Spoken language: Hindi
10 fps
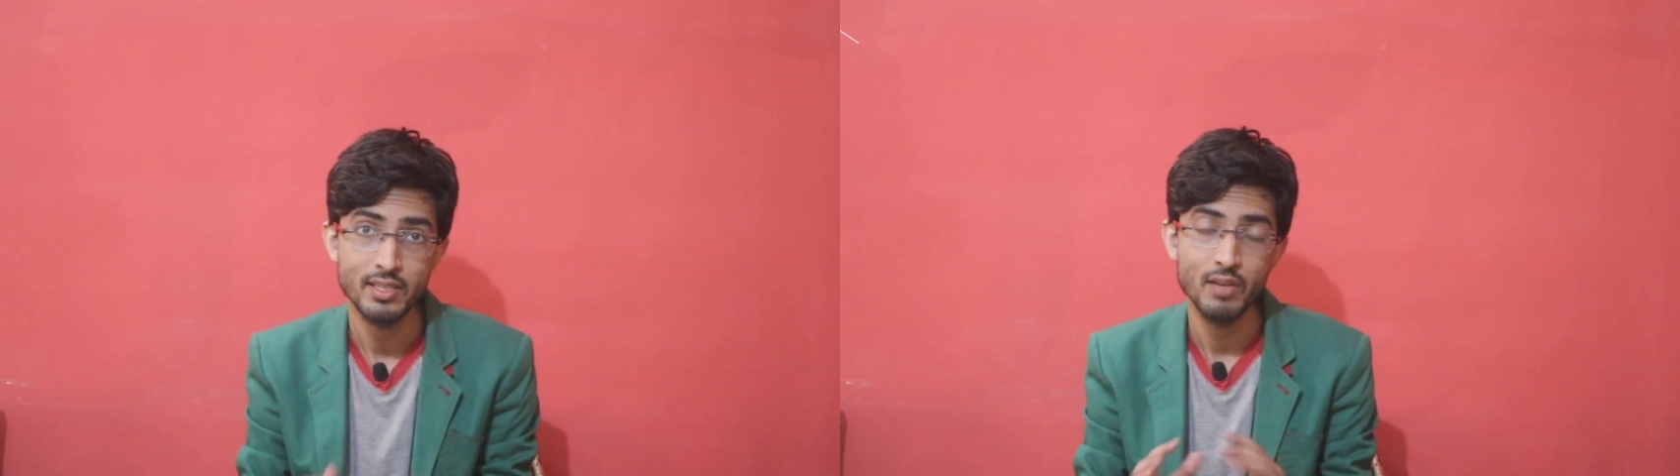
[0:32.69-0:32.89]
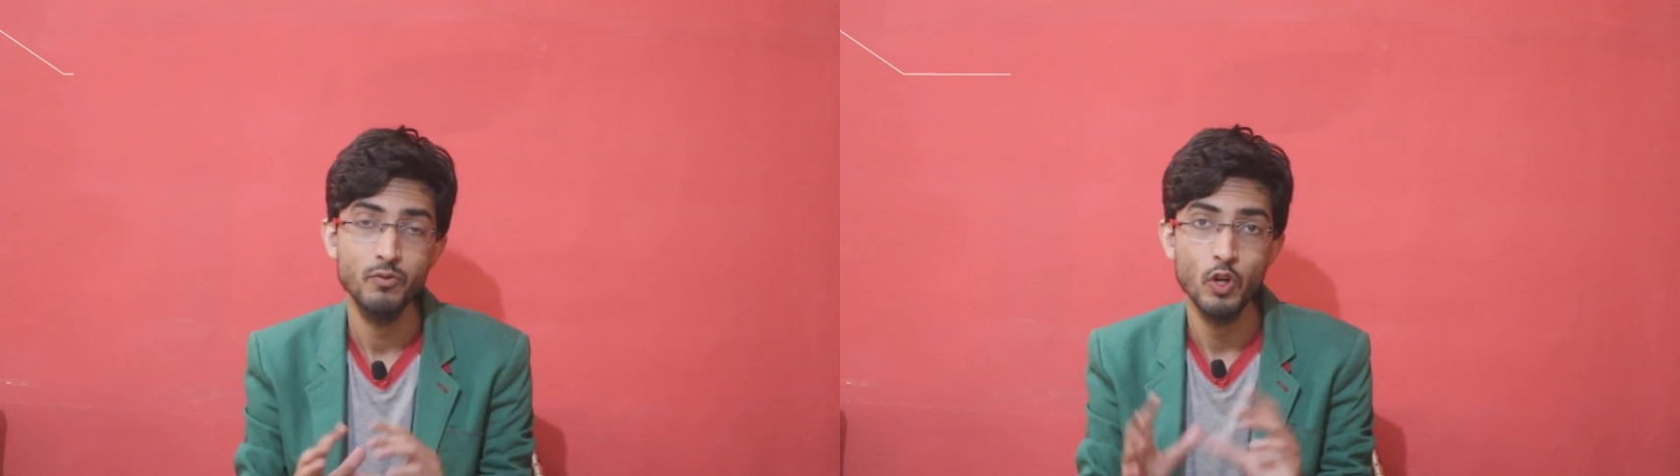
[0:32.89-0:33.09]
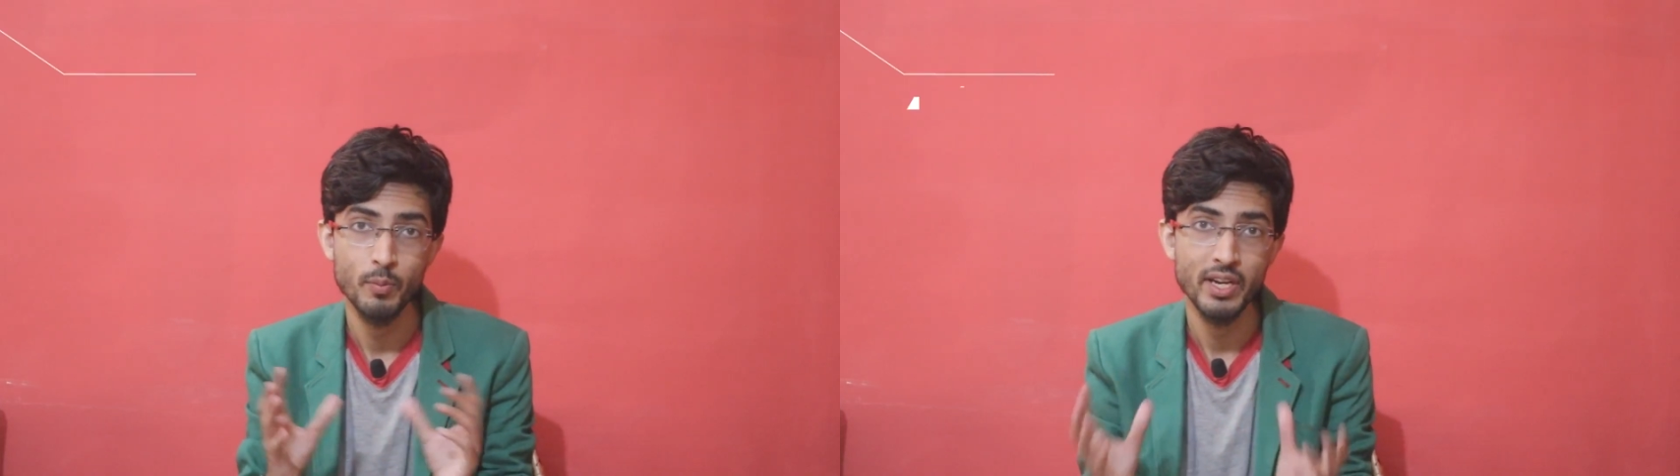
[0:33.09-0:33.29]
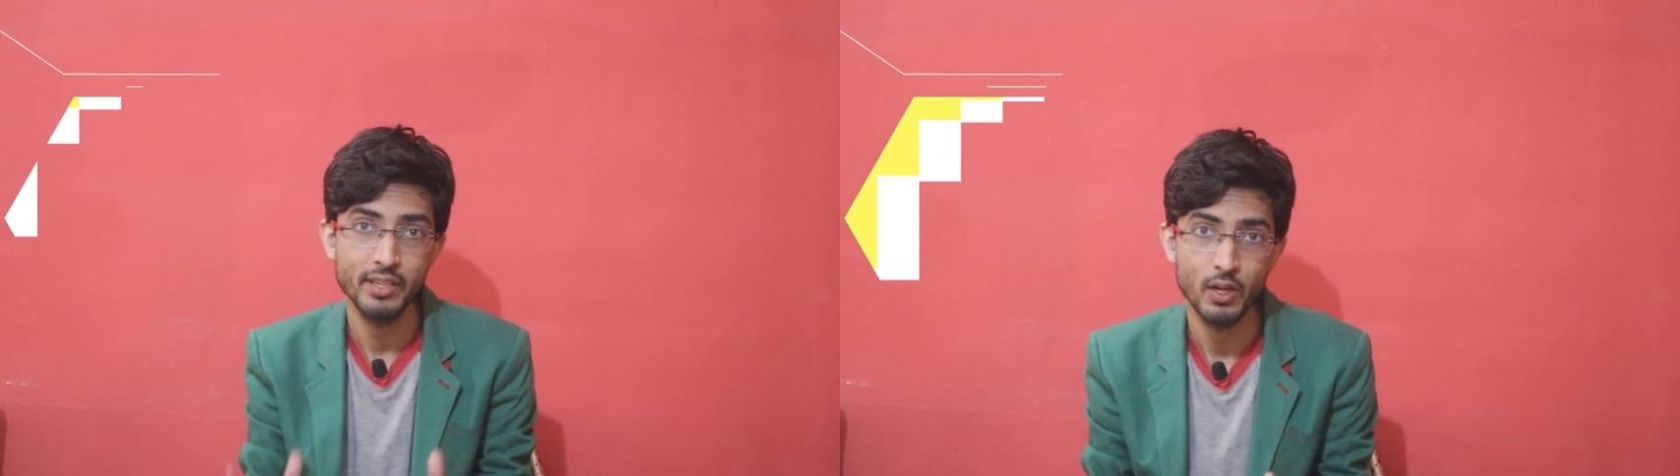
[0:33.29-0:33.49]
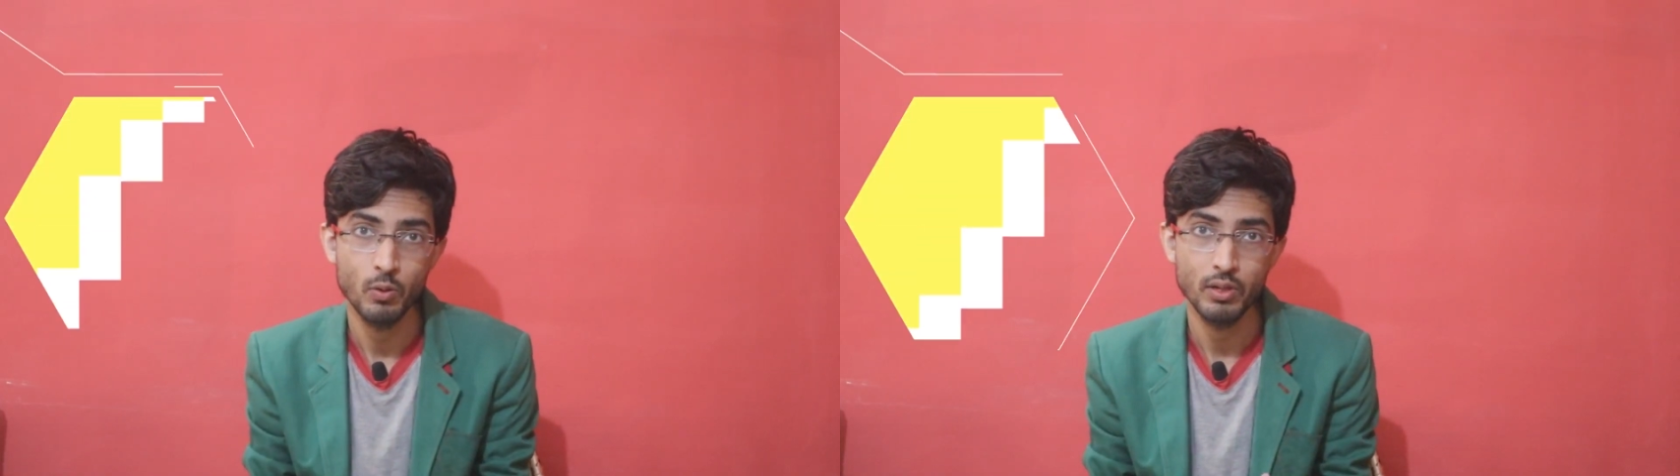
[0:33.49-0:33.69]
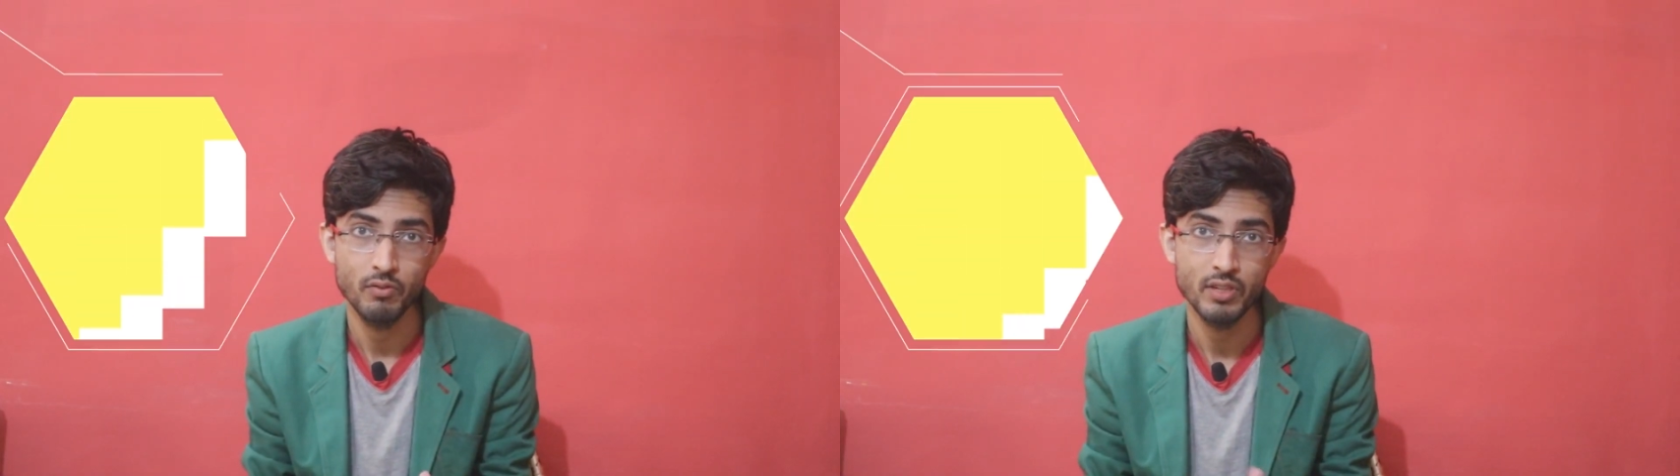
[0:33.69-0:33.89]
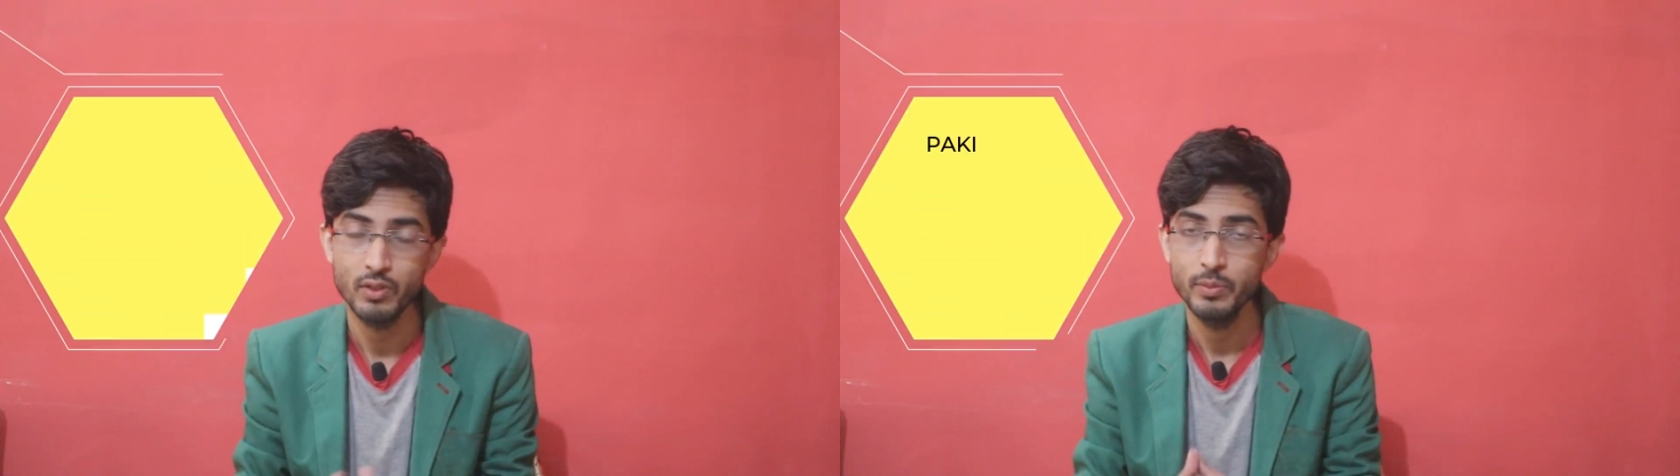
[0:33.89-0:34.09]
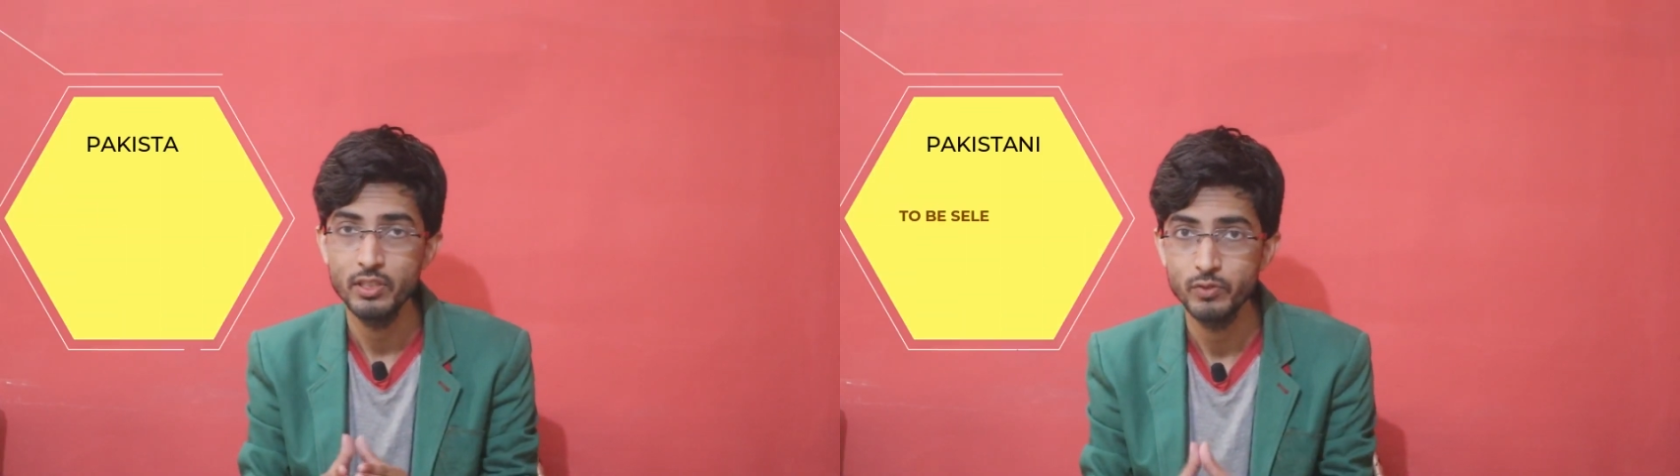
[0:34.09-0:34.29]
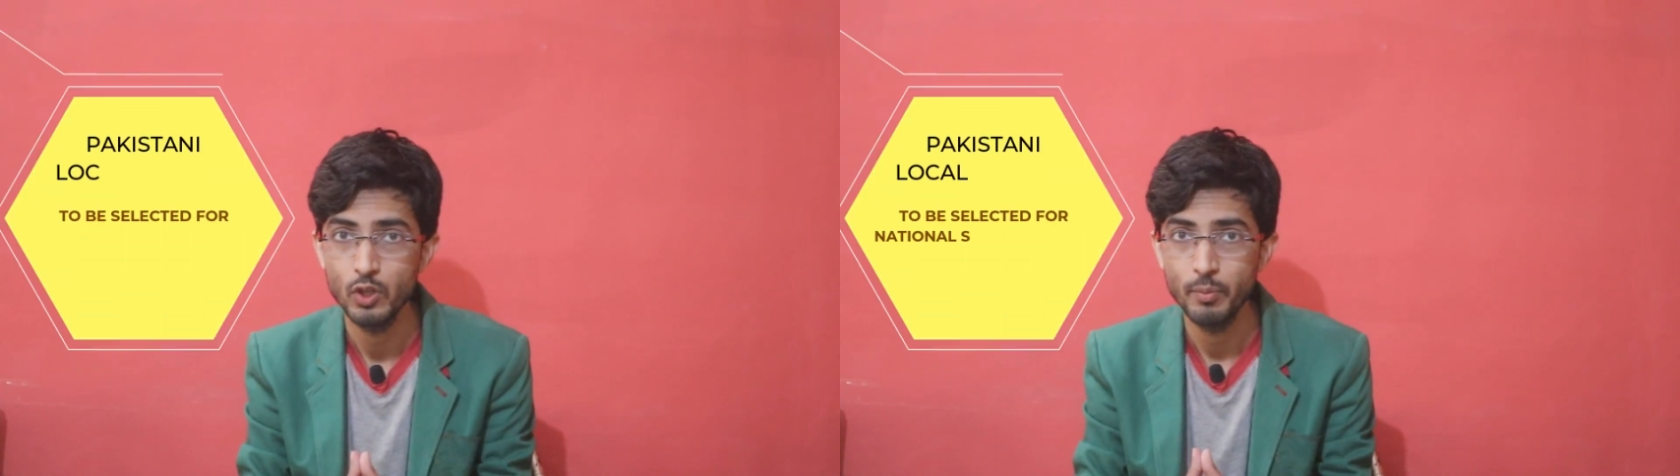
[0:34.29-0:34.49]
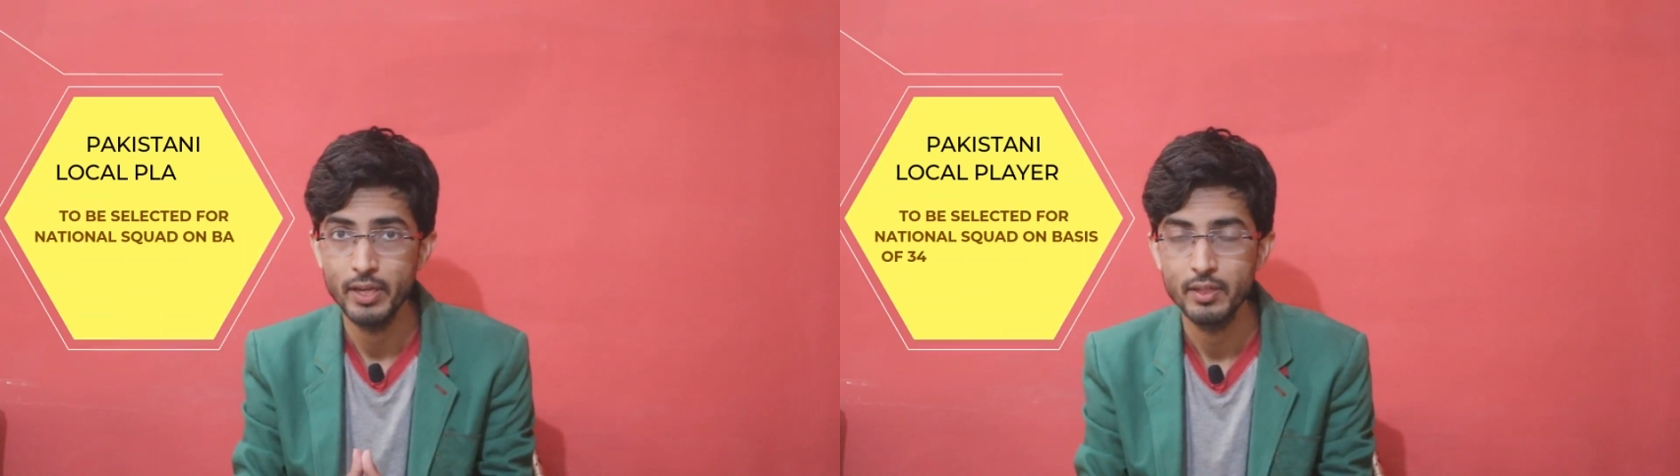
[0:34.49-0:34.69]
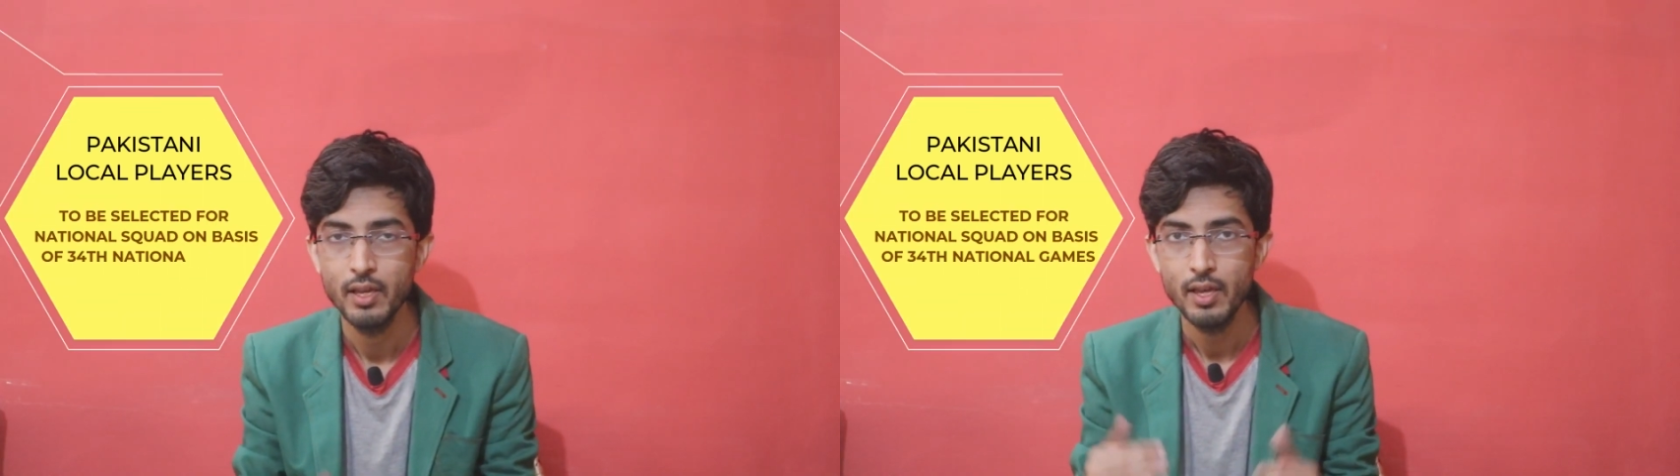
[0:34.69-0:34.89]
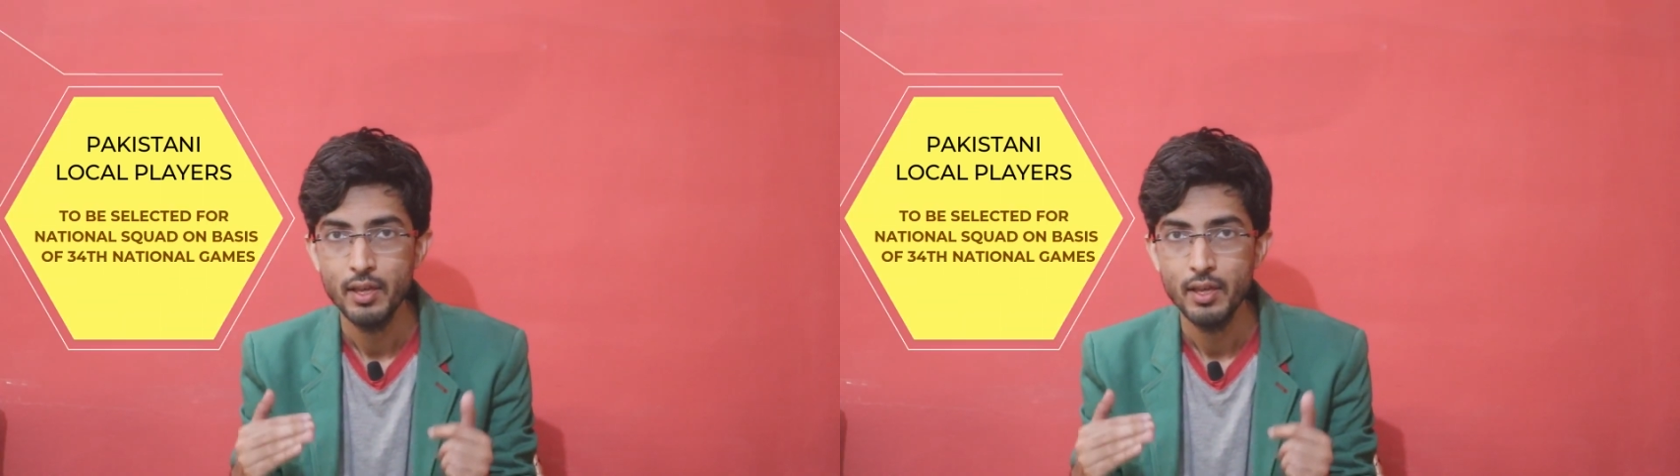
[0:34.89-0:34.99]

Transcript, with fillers: इसका फॉर्मेट क्या होगा वट विल बी द फॉर्मेट